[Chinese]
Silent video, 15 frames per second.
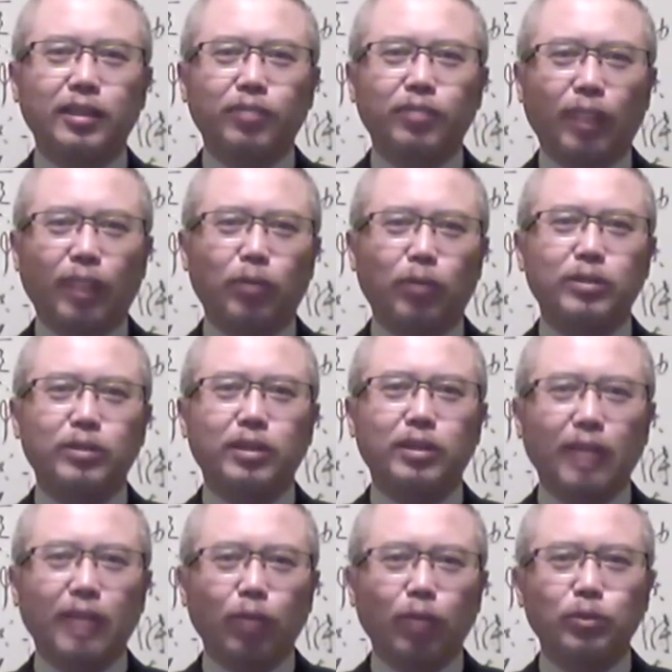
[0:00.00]
法国这个
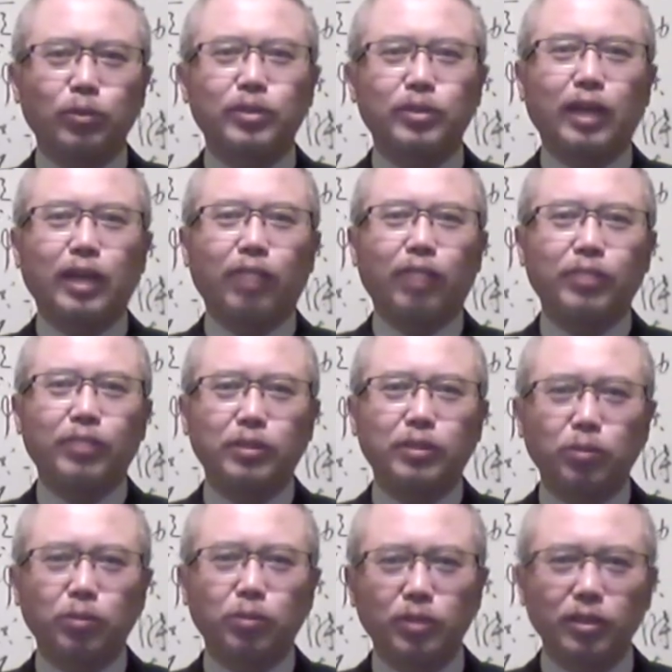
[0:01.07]
大公司啊飞机
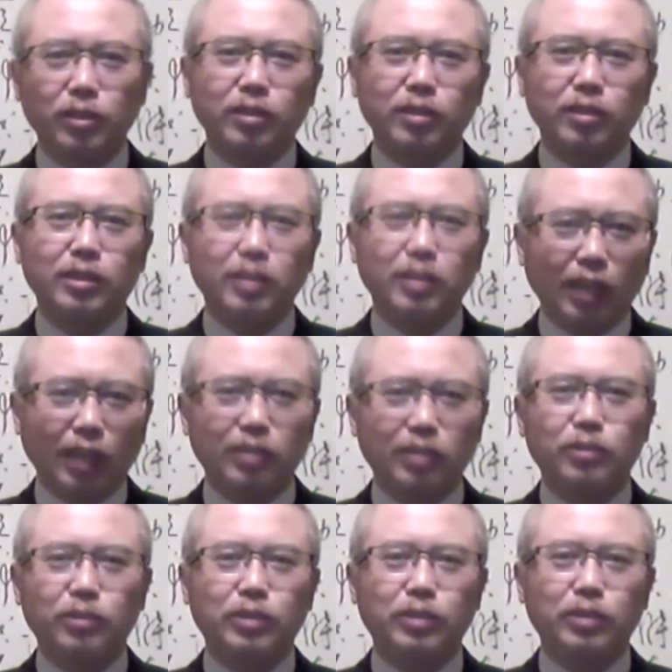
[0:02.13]
公司一下
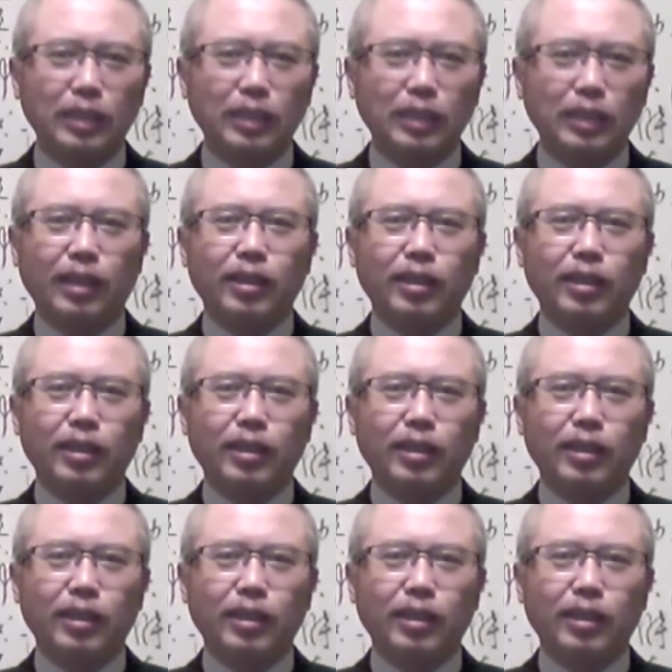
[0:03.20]
子定了